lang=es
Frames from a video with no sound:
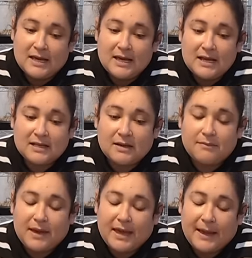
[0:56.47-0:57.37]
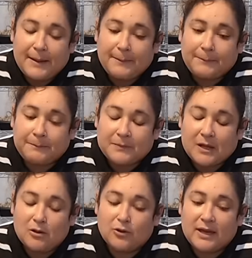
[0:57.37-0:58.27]
y se me
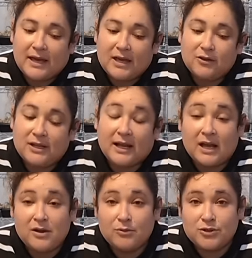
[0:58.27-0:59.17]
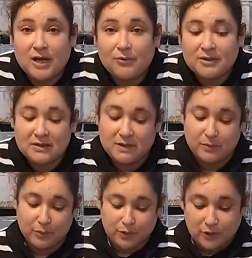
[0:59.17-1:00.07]
lo dejé donde le cayó mucha agua, se me
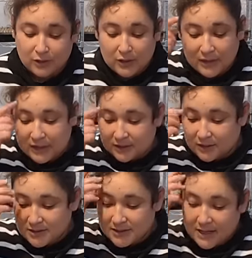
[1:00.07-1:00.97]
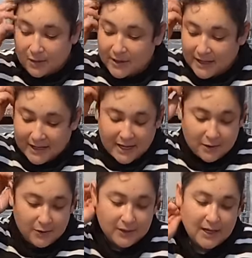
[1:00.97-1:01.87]
pudrió. Entonces ahora
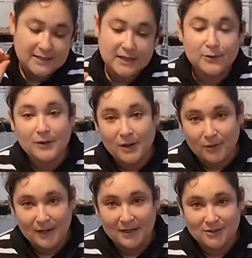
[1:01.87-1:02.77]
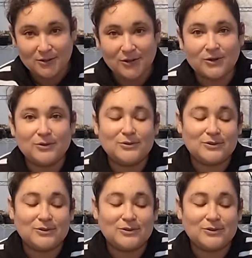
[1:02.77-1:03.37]
quiero hacer una colección con